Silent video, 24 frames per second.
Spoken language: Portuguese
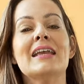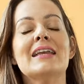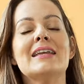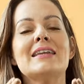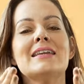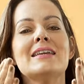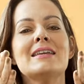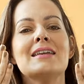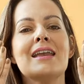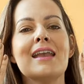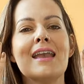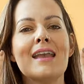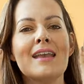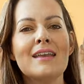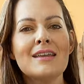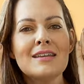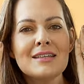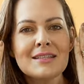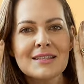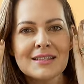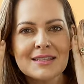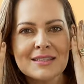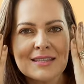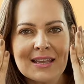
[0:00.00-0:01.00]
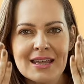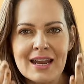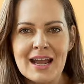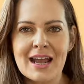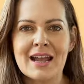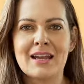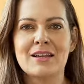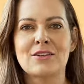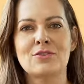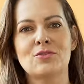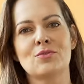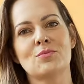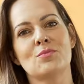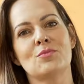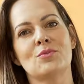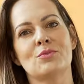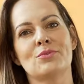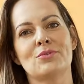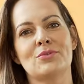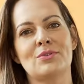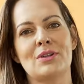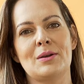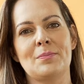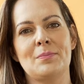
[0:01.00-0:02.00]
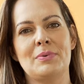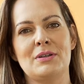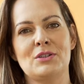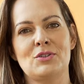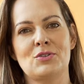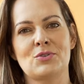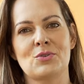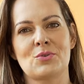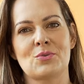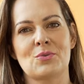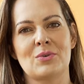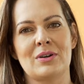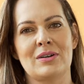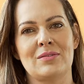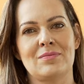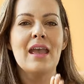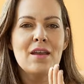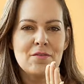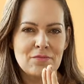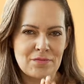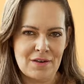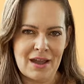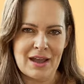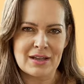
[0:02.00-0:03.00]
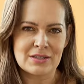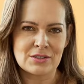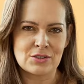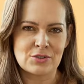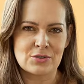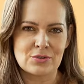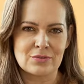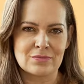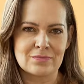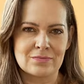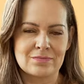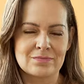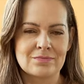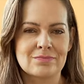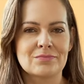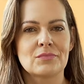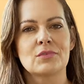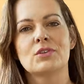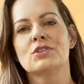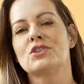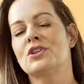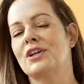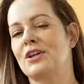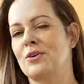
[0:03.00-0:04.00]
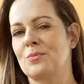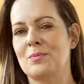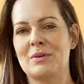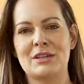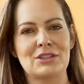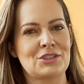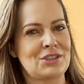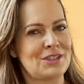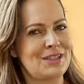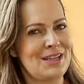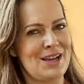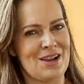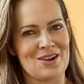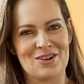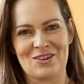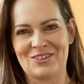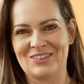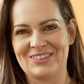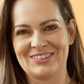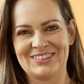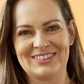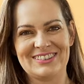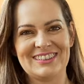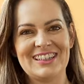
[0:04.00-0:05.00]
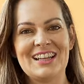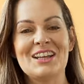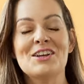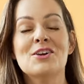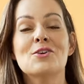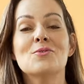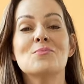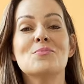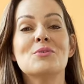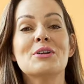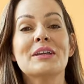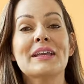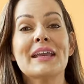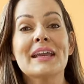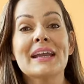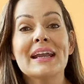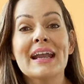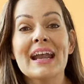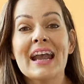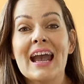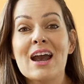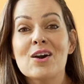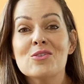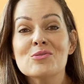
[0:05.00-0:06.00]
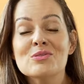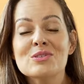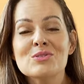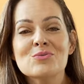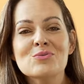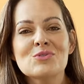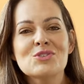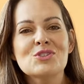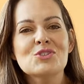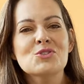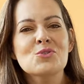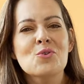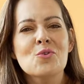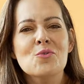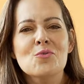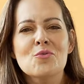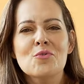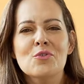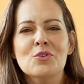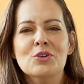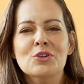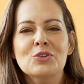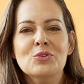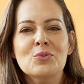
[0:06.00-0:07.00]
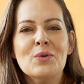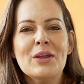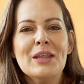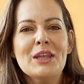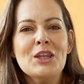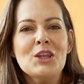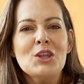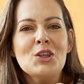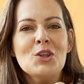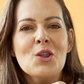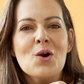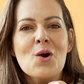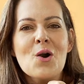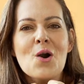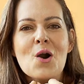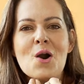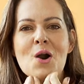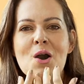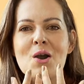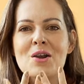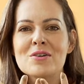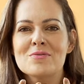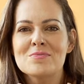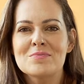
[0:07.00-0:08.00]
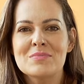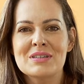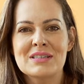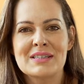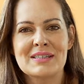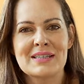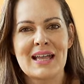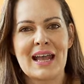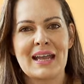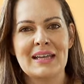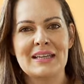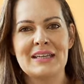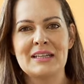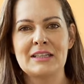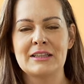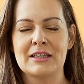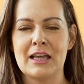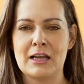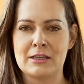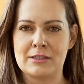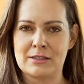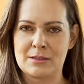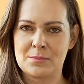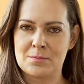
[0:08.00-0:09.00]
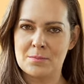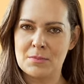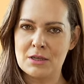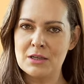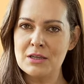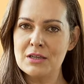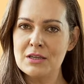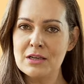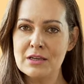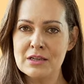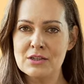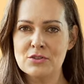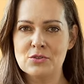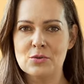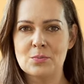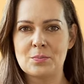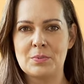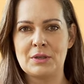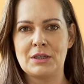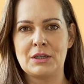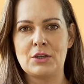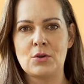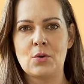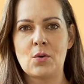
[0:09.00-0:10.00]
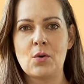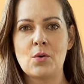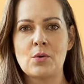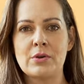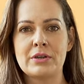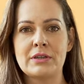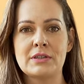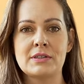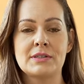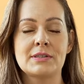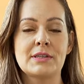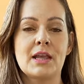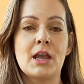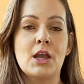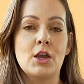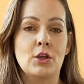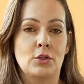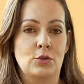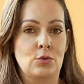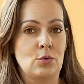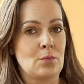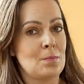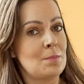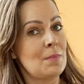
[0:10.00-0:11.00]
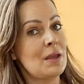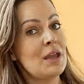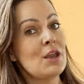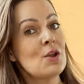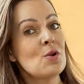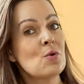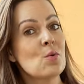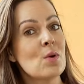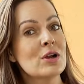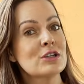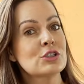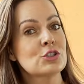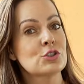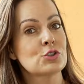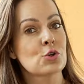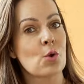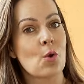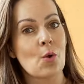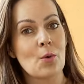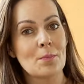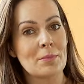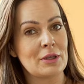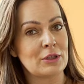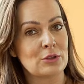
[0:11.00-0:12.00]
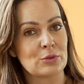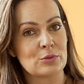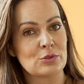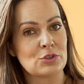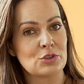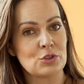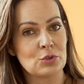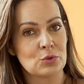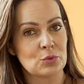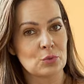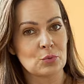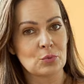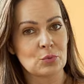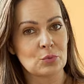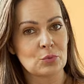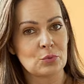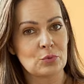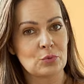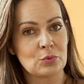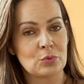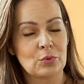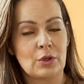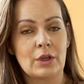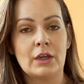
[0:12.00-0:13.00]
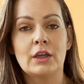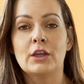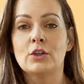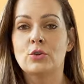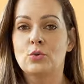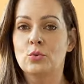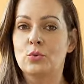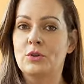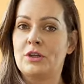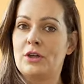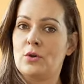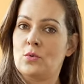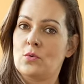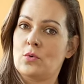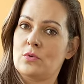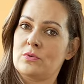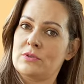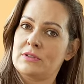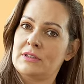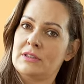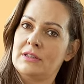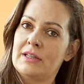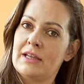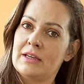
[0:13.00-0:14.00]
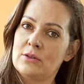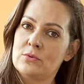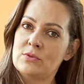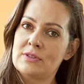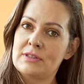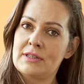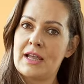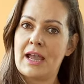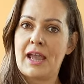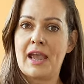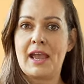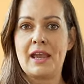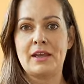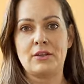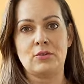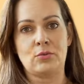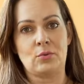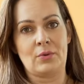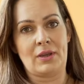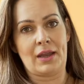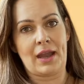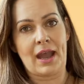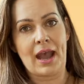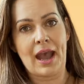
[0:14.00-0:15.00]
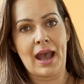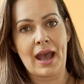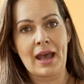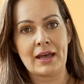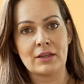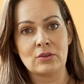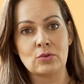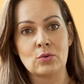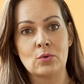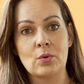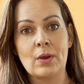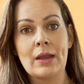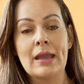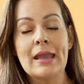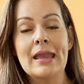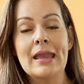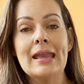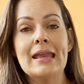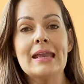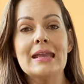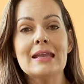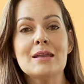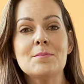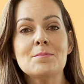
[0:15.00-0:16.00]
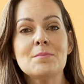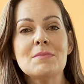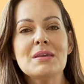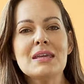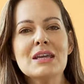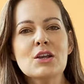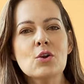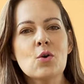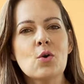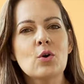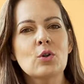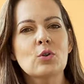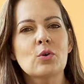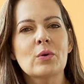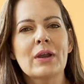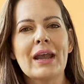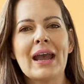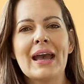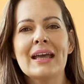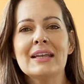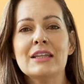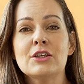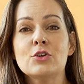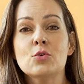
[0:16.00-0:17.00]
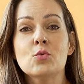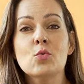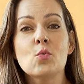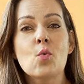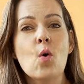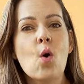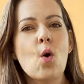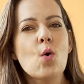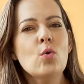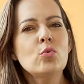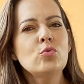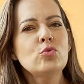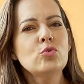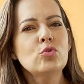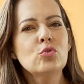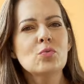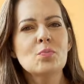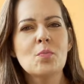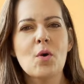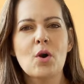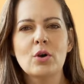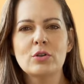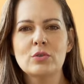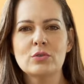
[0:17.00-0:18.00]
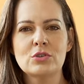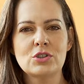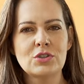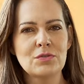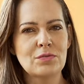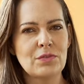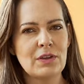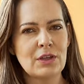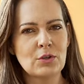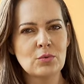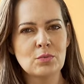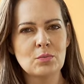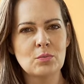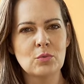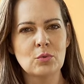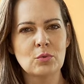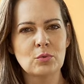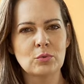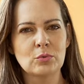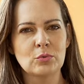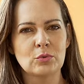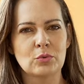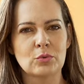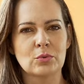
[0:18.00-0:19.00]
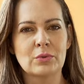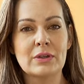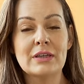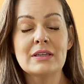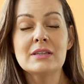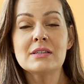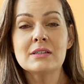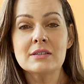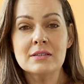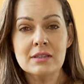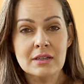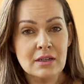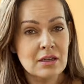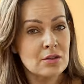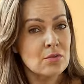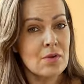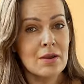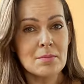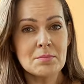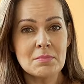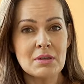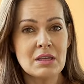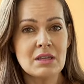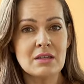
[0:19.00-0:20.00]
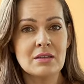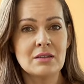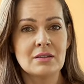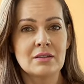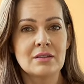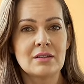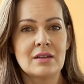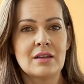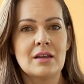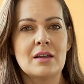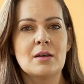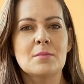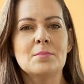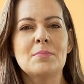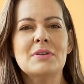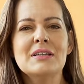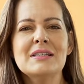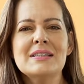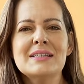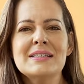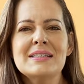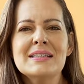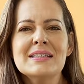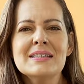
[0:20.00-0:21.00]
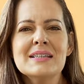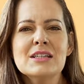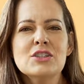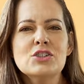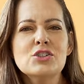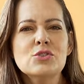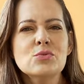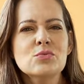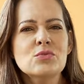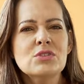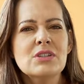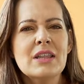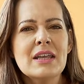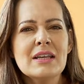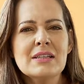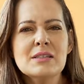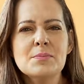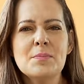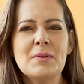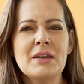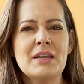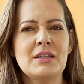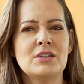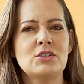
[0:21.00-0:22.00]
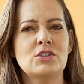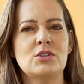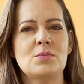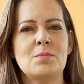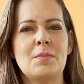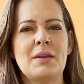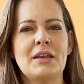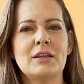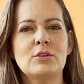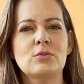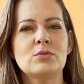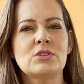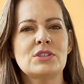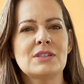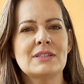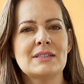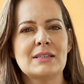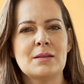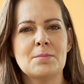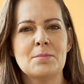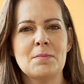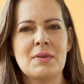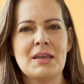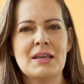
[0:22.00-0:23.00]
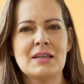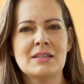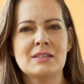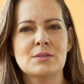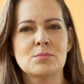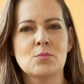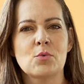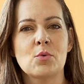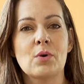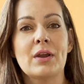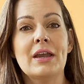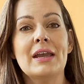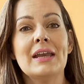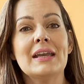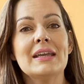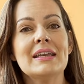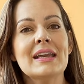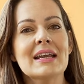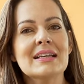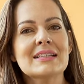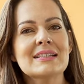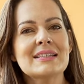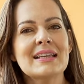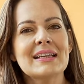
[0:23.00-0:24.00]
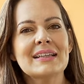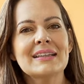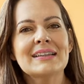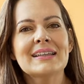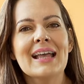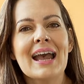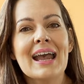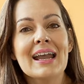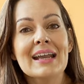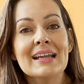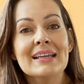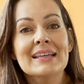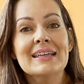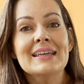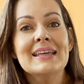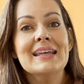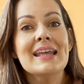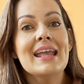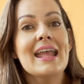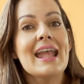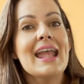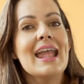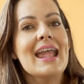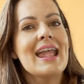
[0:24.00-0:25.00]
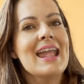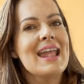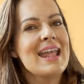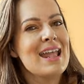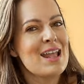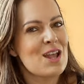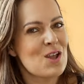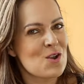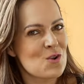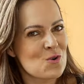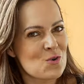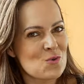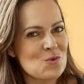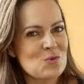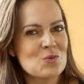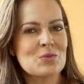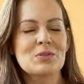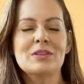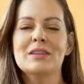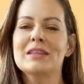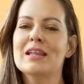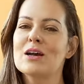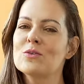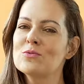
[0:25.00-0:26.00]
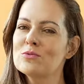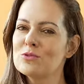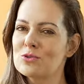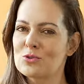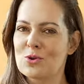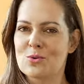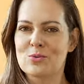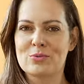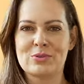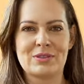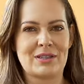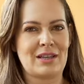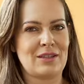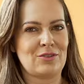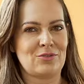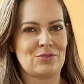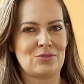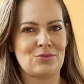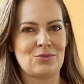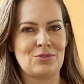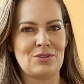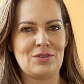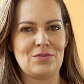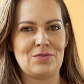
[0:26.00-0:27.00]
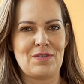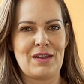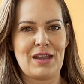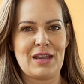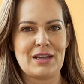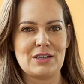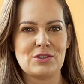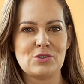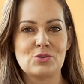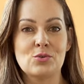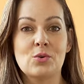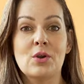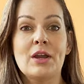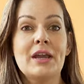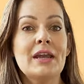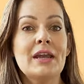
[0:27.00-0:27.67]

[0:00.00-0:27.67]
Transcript: e entrar no mundo da pessoa. É fácil? Geralmente não porque causa um desconforto enorme sair das minhas opiniões, do meu achômetro de tudo, do que eu considero certo, errado, e me colocar em um outro modo de ver o mundo, estranho a mim. Precisa de um despreendimento de si mesmo e aceitar que eu não sou o centro do universo,